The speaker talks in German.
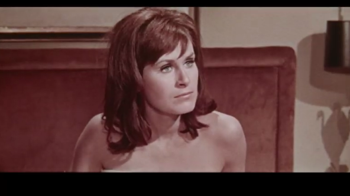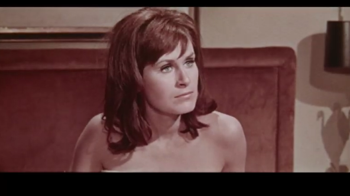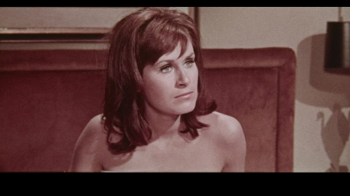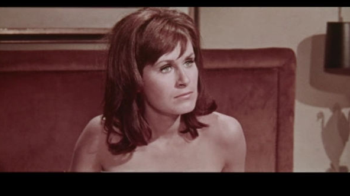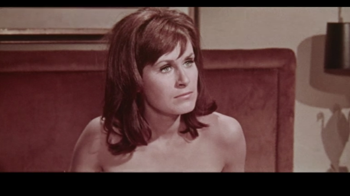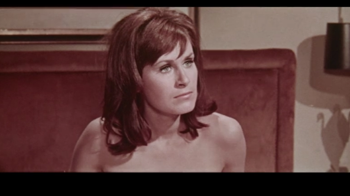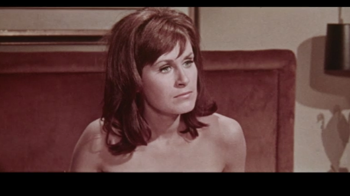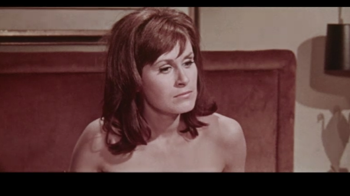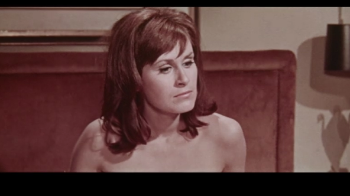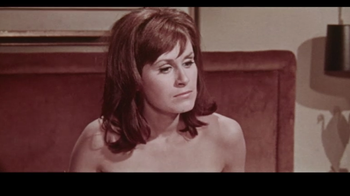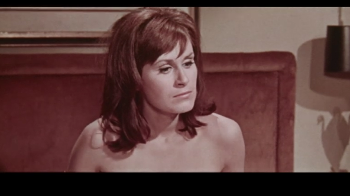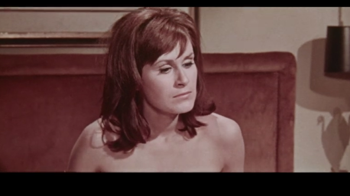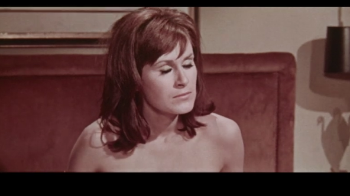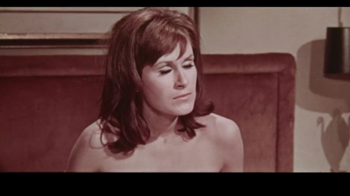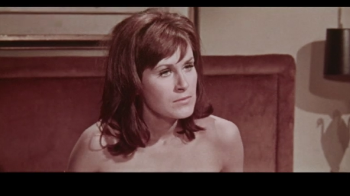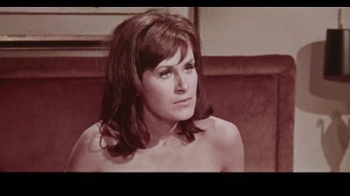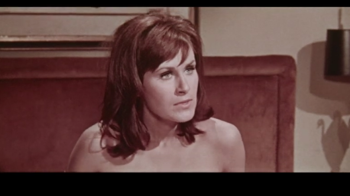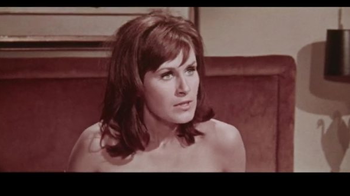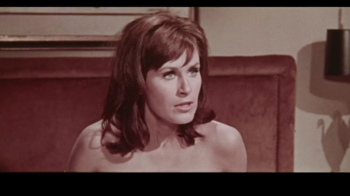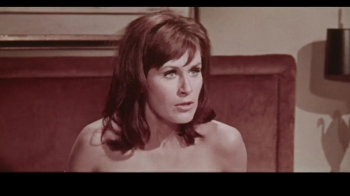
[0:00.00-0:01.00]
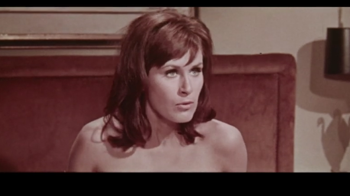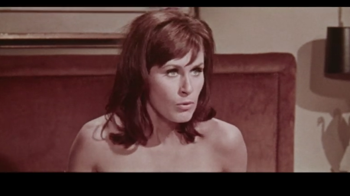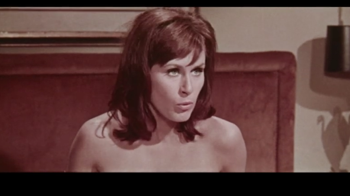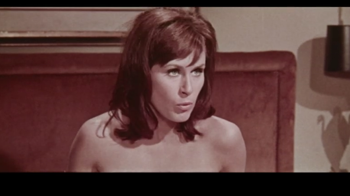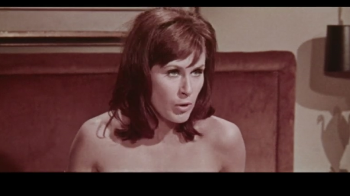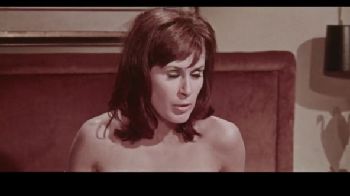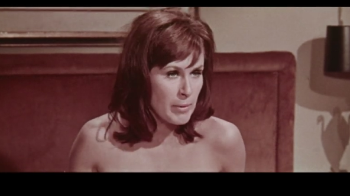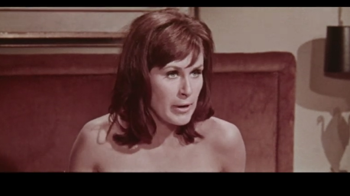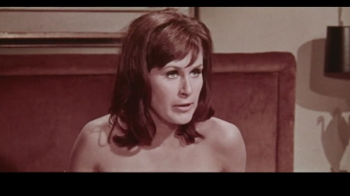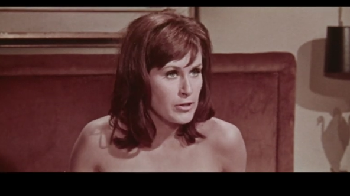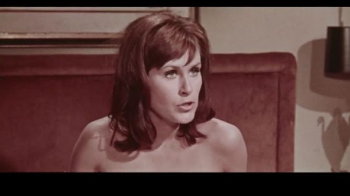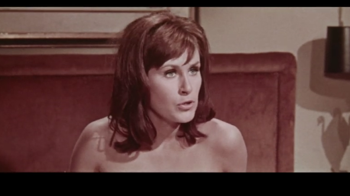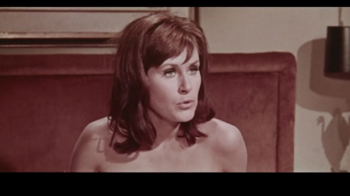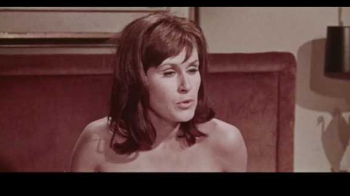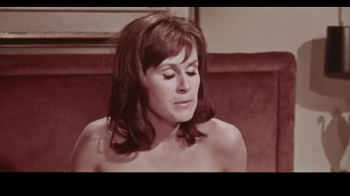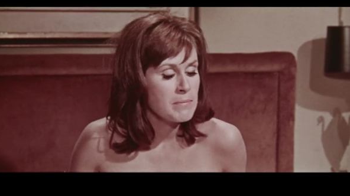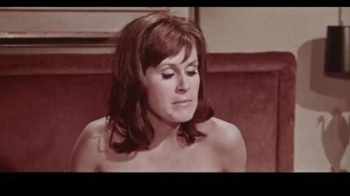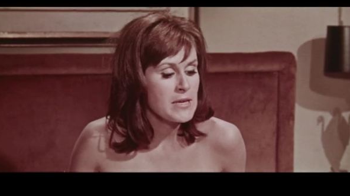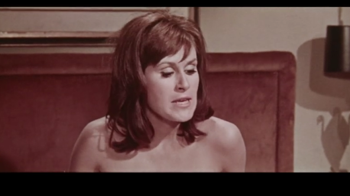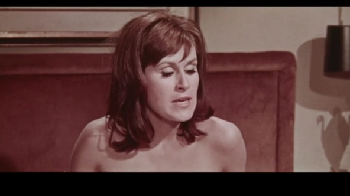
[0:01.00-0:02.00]
ein. Und wie
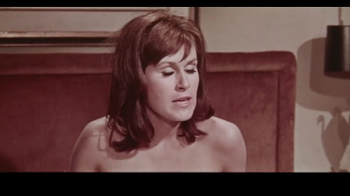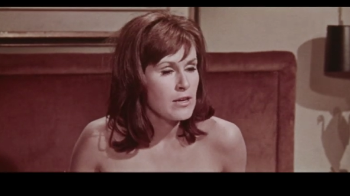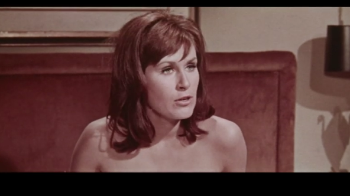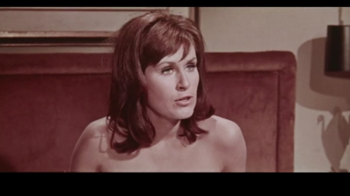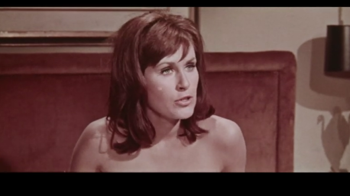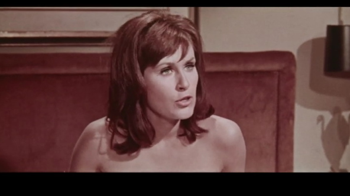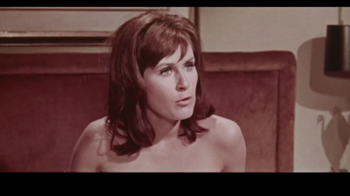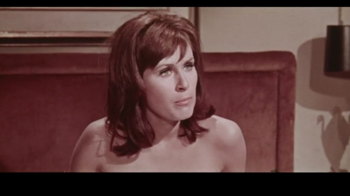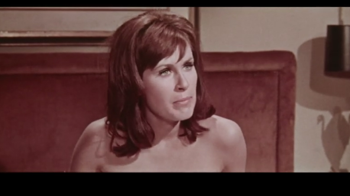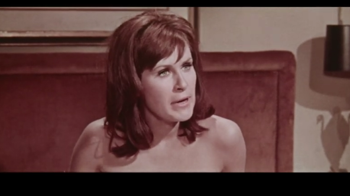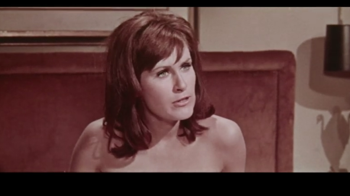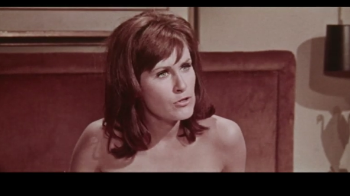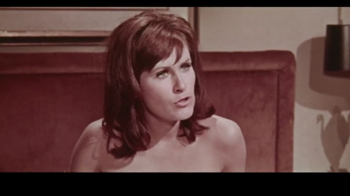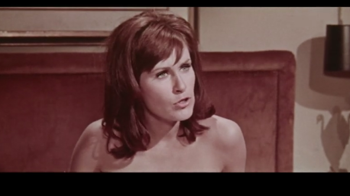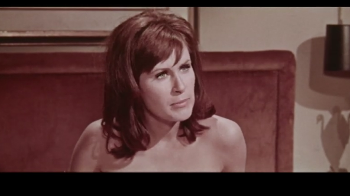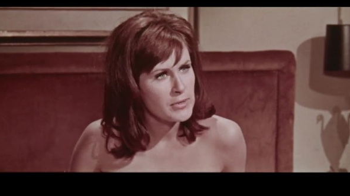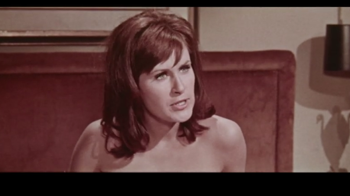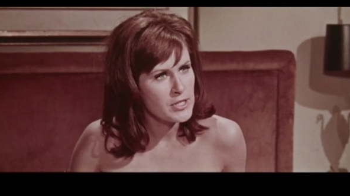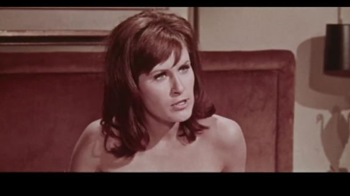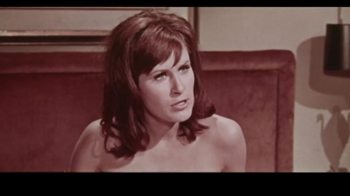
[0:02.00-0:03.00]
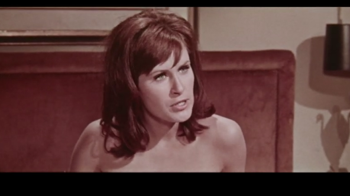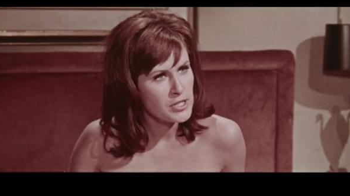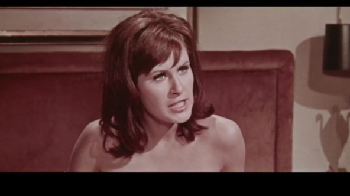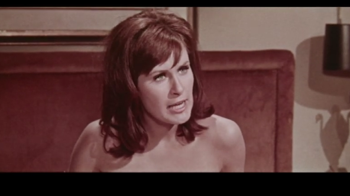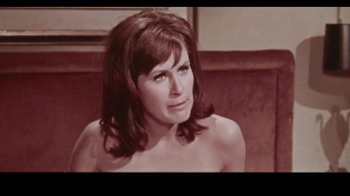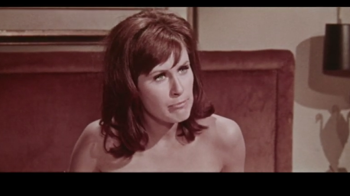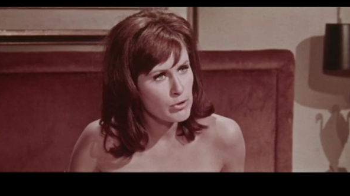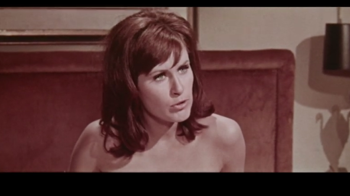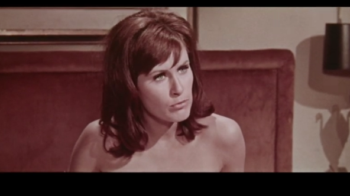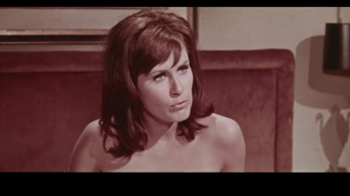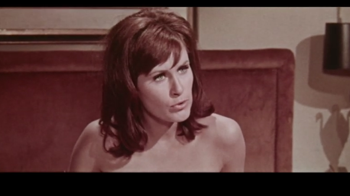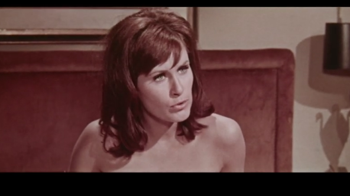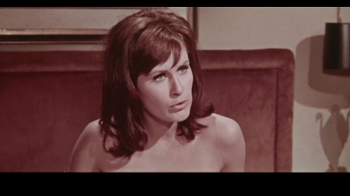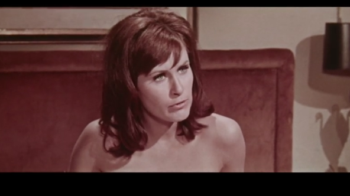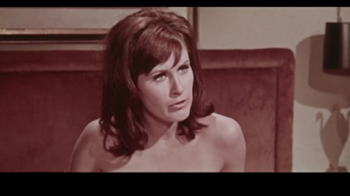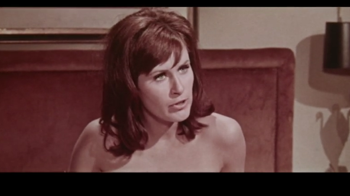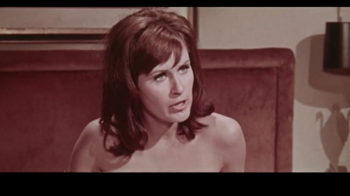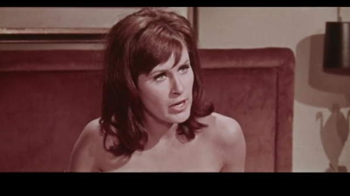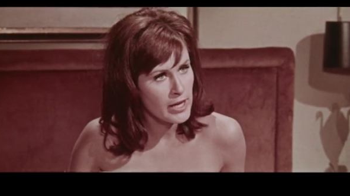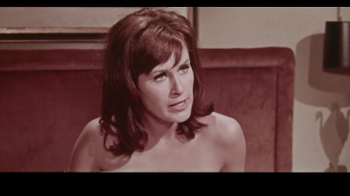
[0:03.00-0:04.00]
vereinbarst du unser Verhältnis mit deiner
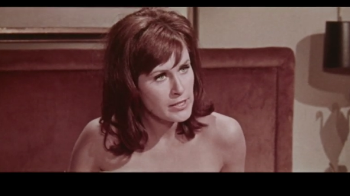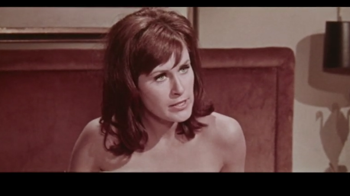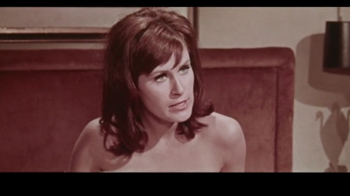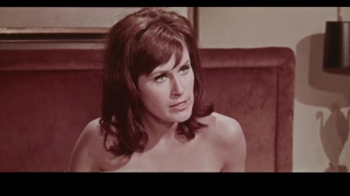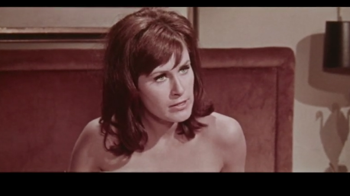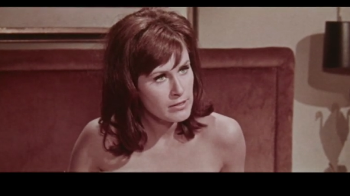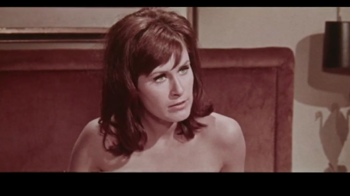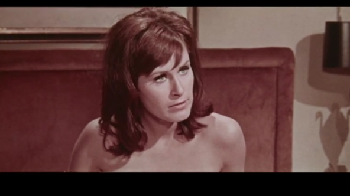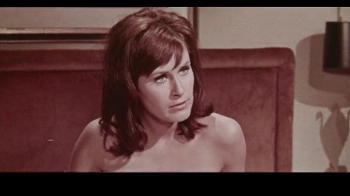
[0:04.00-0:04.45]
überheblichen Einstellung?